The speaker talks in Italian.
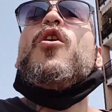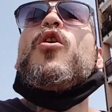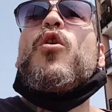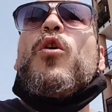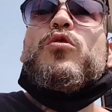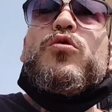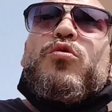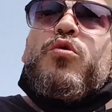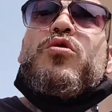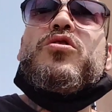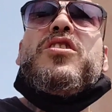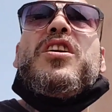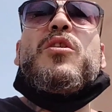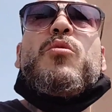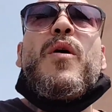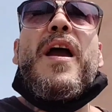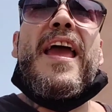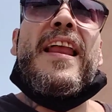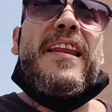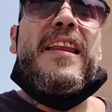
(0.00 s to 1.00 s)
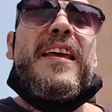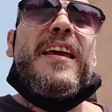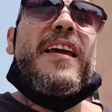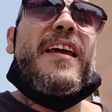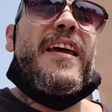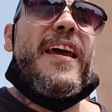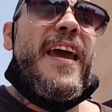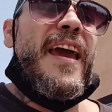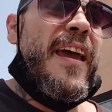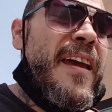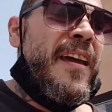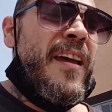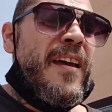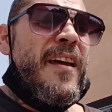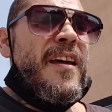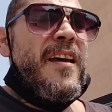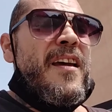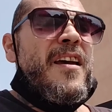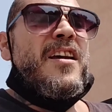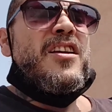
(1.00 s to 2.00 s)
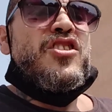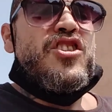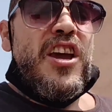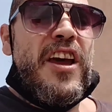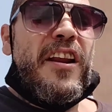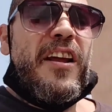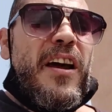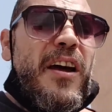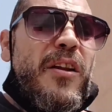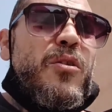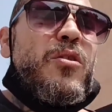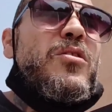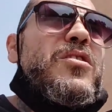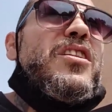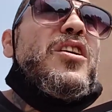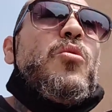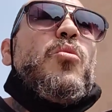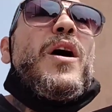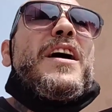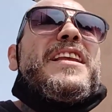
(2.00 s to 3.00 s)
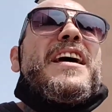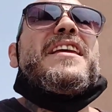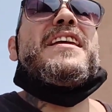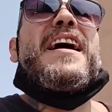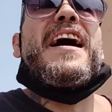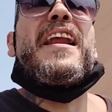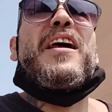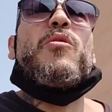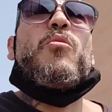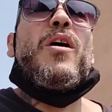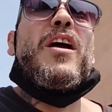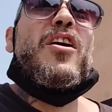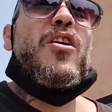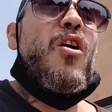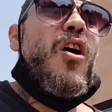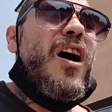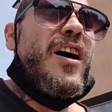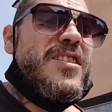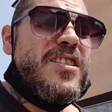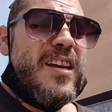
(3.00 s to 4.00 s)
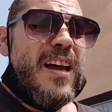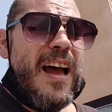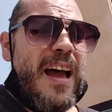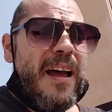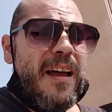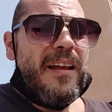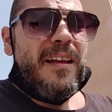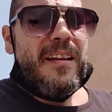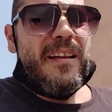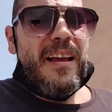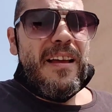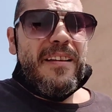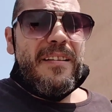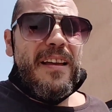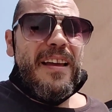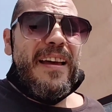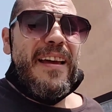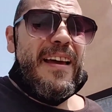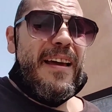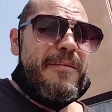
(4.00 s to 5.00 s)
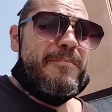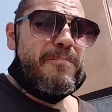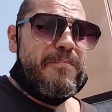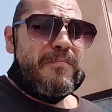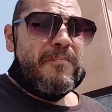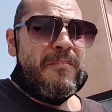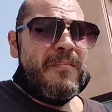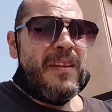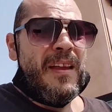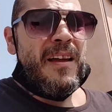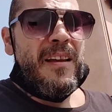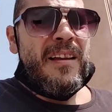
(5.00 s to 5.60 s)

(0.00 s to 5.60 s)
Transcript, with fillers: con tutti quelli che cercano di guadagnare qualcosa, ehm,